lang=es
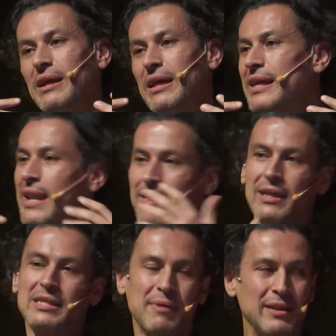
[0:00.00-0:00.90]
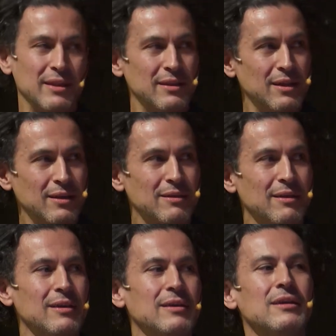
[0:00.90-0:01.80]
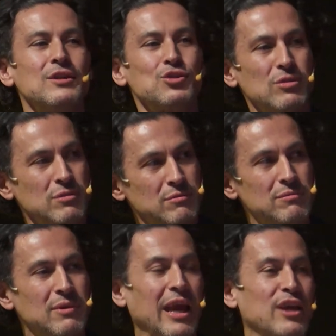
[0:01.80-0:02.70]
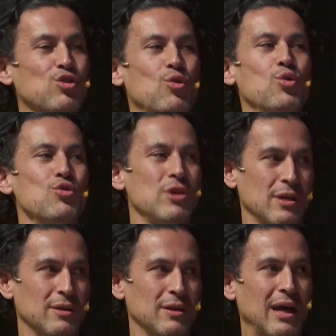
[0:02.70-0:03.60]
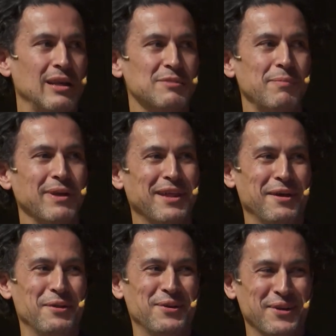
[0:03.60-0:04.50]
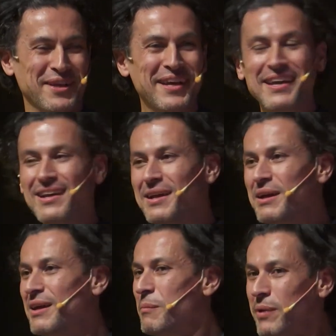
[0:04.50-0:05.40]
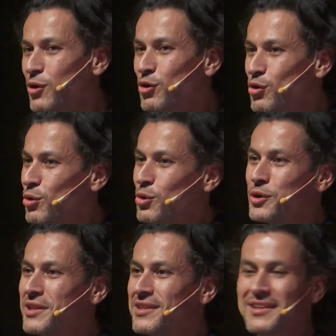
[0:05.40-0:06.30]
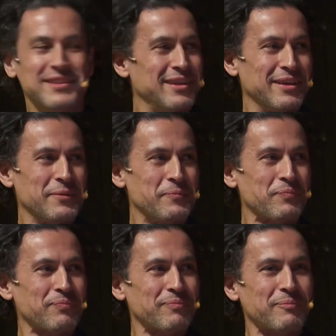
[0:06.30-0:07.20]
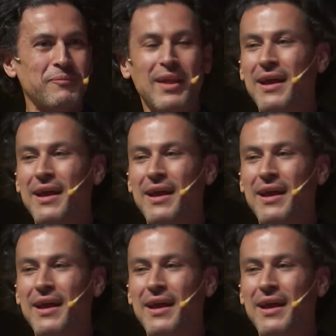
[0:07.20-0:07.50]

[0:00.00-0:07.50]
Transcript: Y nadie las va a entender. Y eso, excluye al espectador. Pero no lo entiende. No,